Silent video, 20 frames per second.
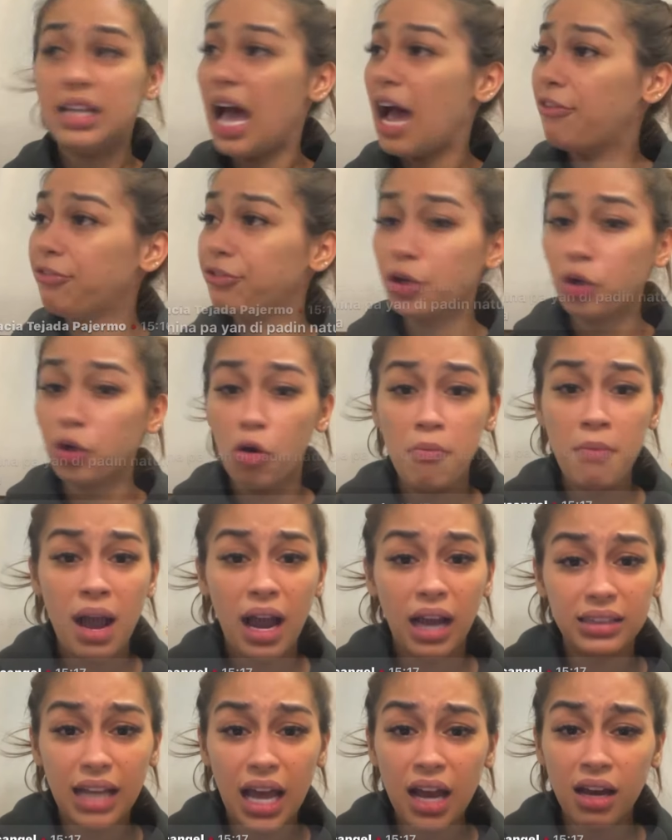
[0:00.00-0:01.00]
After ko
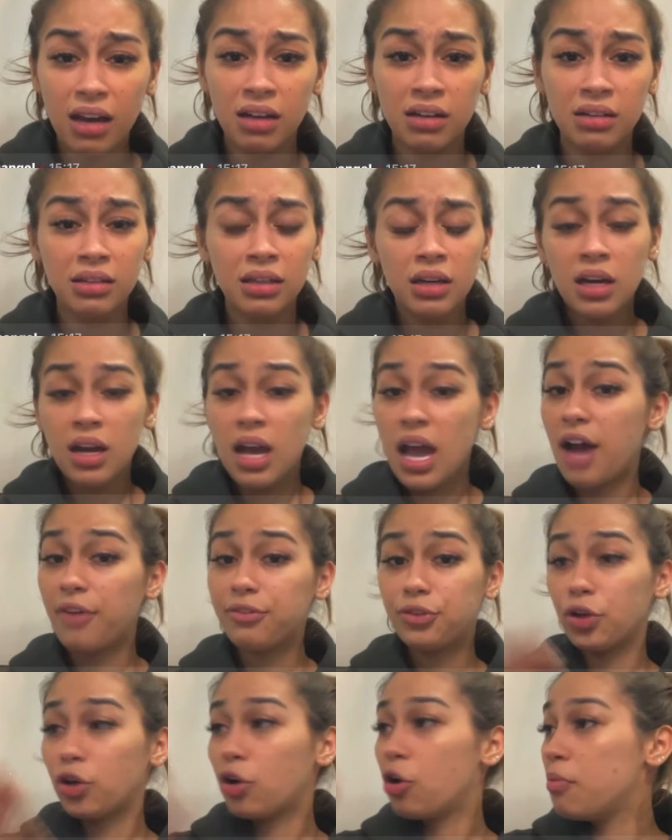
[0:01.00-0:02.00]
manganak,
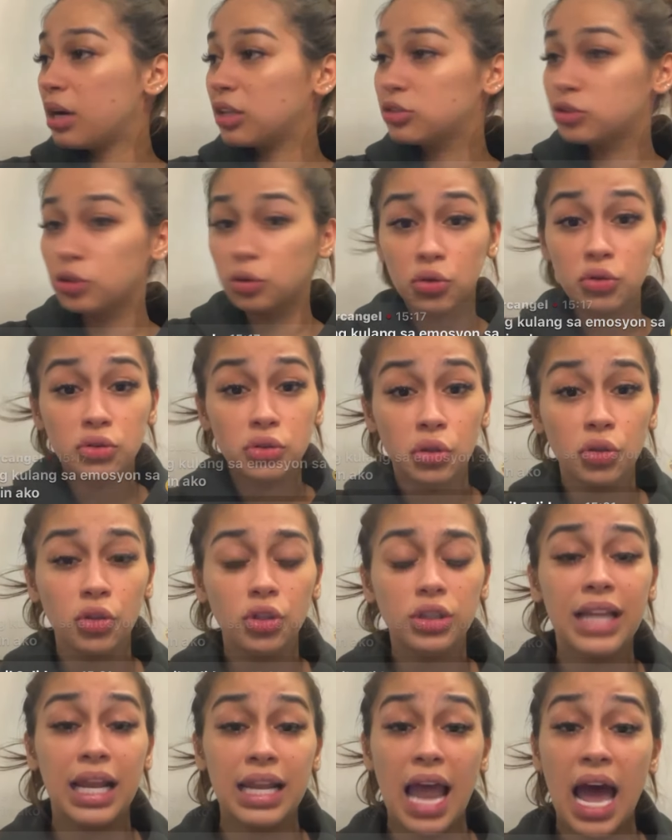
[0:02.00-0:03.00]
after ko
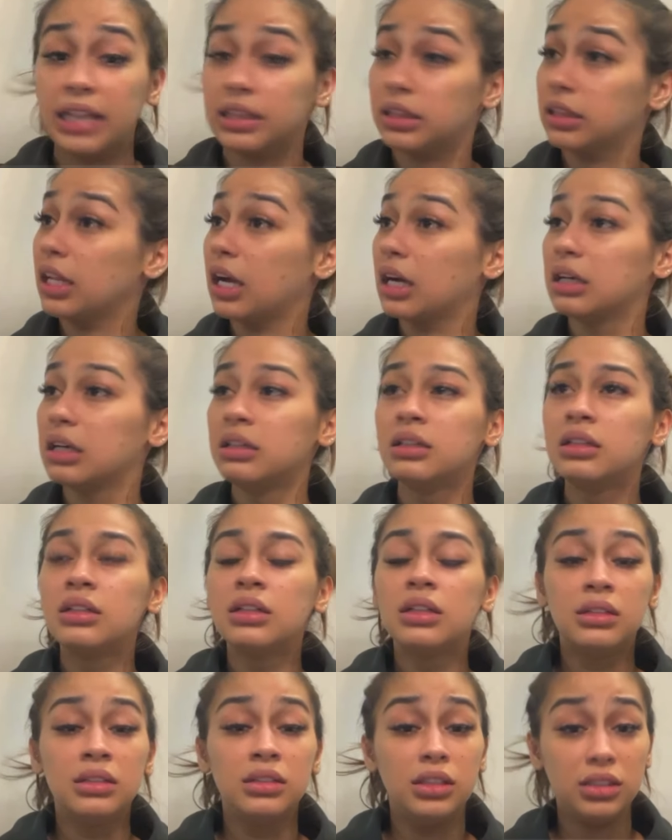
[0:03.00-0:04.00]
magsunod-sunod na lahat ng
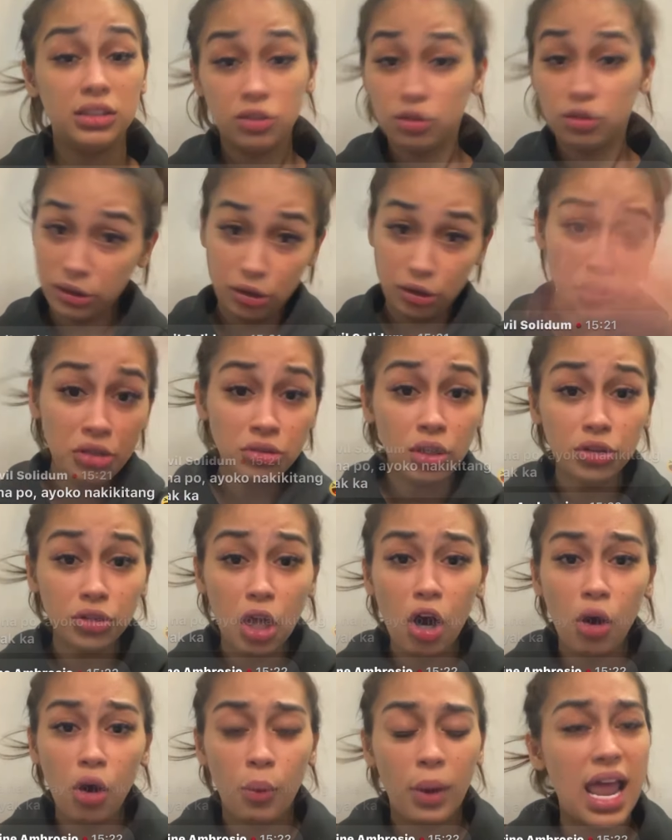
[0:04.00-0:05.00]
ito yung
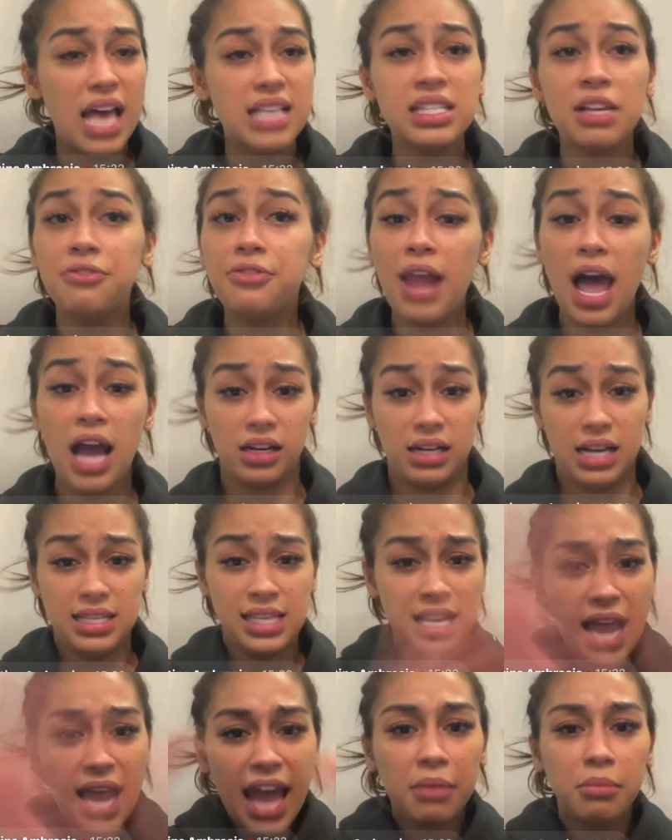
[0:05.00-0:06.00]
totoo, wala sa vlog,
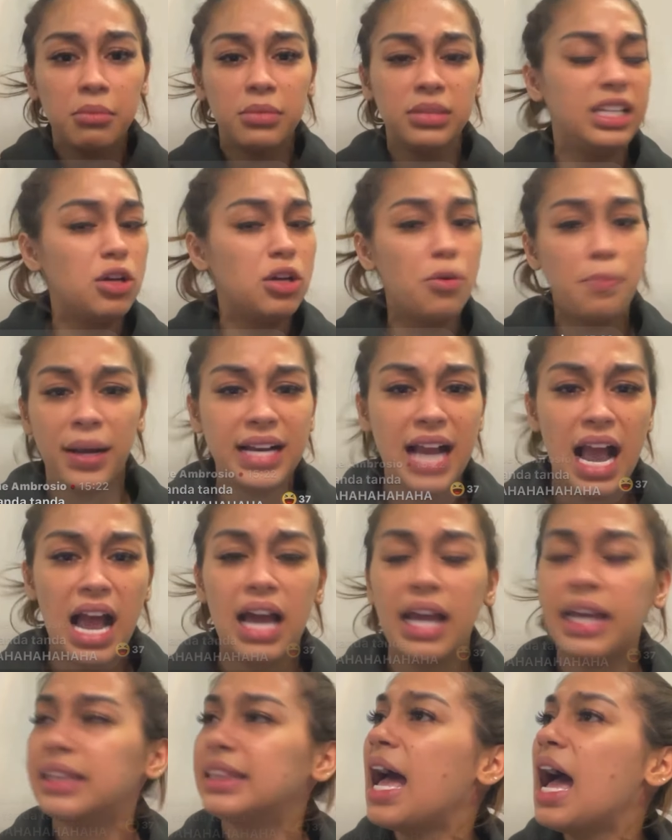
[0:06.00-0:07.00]
sa live, hindi ko
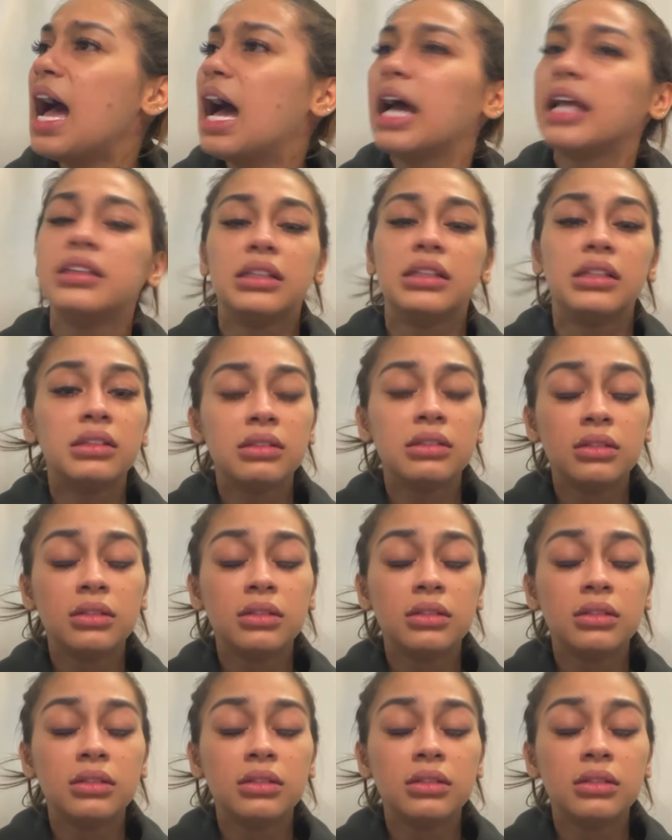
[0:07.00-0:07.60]
pagkakakitaan.